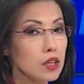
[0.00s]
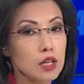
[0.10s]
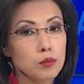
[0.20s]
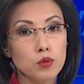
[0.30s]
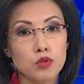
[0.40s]
К
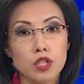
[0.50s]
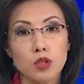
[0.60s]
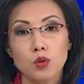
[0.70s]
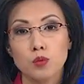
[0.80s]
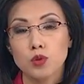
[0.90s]
тому же
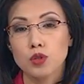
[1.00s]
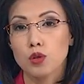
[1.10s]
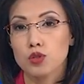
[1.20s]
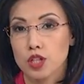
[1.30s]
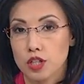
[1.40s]
у многих
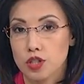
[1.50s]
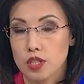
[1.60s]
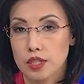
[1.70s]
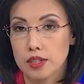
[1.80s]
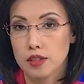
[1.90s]

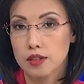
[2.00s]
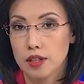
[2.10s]
учащихся нет